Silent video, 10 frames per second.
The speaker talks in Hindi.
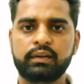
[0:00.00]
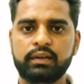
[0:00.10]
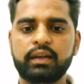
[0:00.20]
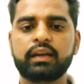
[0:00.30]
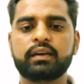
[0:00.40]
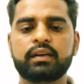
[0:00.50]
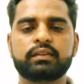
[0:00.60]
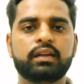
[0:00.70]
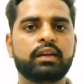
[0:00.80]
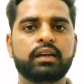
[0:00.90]
लेकर
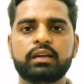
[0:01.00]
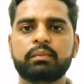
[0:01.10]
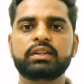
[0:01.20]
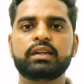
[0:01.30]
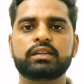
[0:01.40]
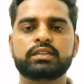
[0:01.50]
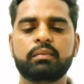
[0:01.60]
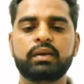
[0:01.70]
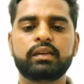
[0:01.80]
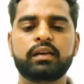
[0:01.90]
आता है लेकिन हमें निराशा
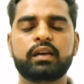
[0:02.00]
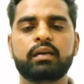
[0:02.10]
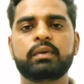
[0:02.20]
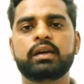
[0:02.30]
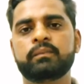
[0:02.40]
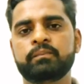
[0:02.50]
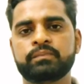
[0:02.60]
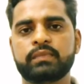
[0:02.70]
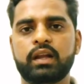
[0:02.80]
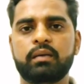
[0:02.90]
में नहीं जाना
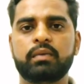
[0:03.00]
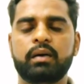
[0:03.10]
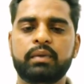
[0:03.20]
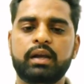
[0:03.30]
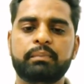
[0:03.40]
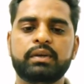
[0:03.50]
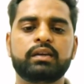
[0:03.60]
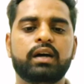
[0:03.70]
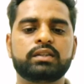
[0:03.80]
हमें हमें अपनी